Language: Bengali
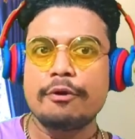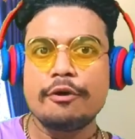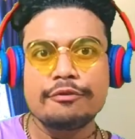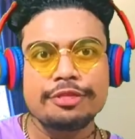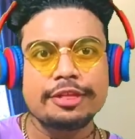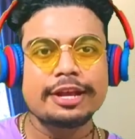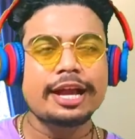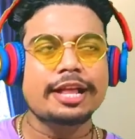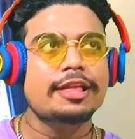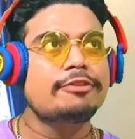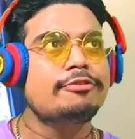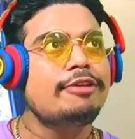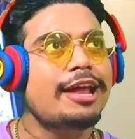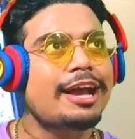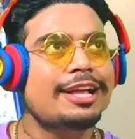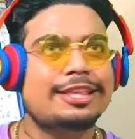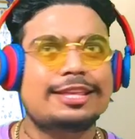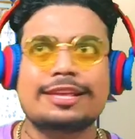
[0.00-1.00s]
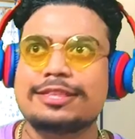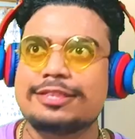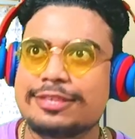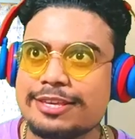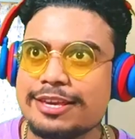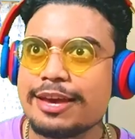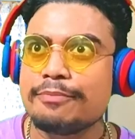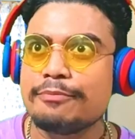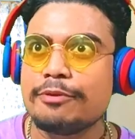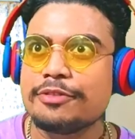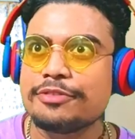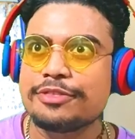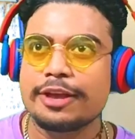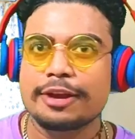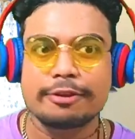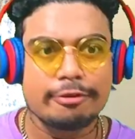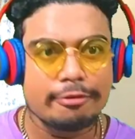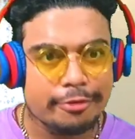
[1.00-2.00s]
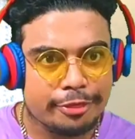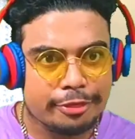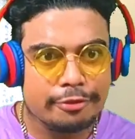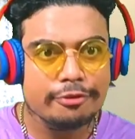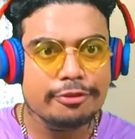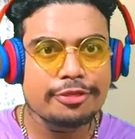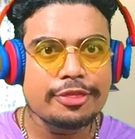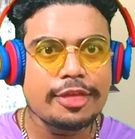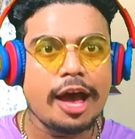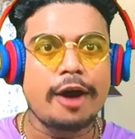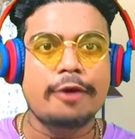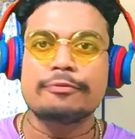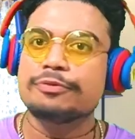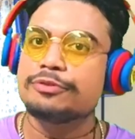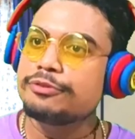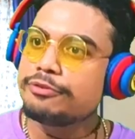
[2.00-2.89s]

বৌদির কাছে চলে গেছে বলছে একটু দুধ দাও